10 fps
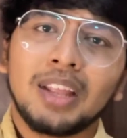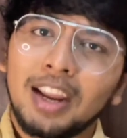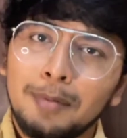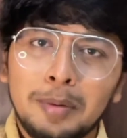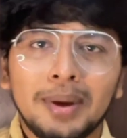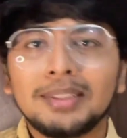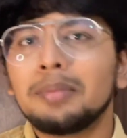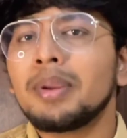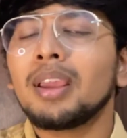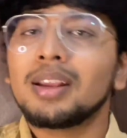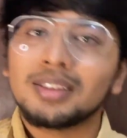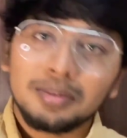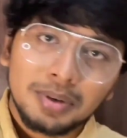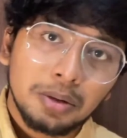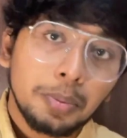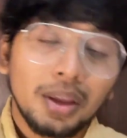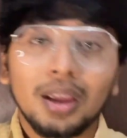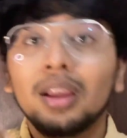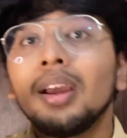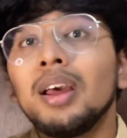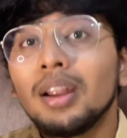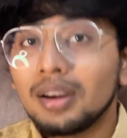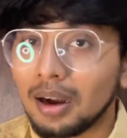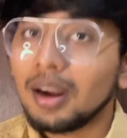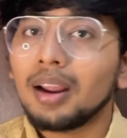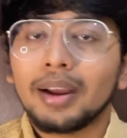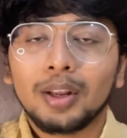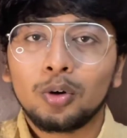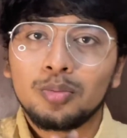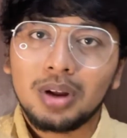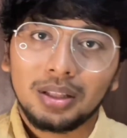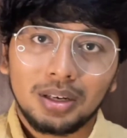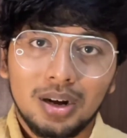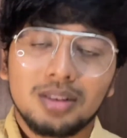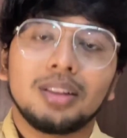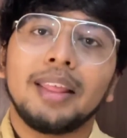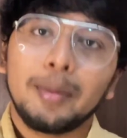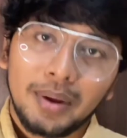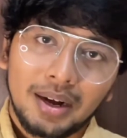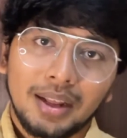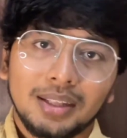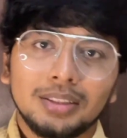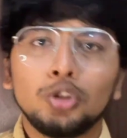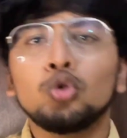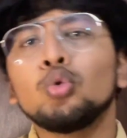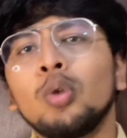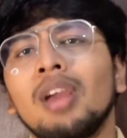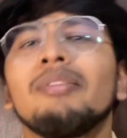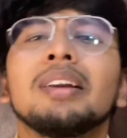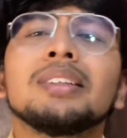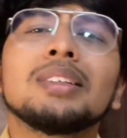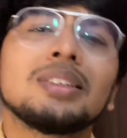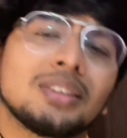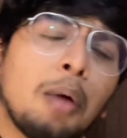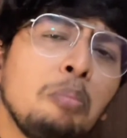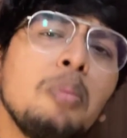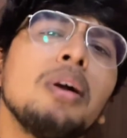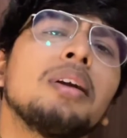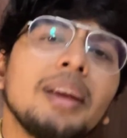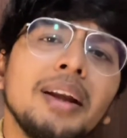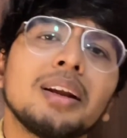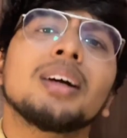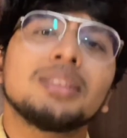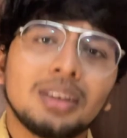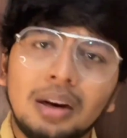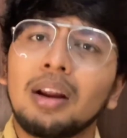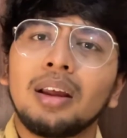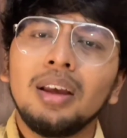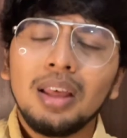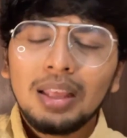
நிறைய பேர் பார்த்துருப்பீங்க என்ஜாய் பண்ணியிருப்பீங்க ட்ரெண்டிங் ஆகிருக்கும் அதிலலாம் சந்தேகமே கிடையாது சூர்யா ஃபேன்ஸுக்கு செம்ம ட்ரீட்டு காத்திருக்குங்க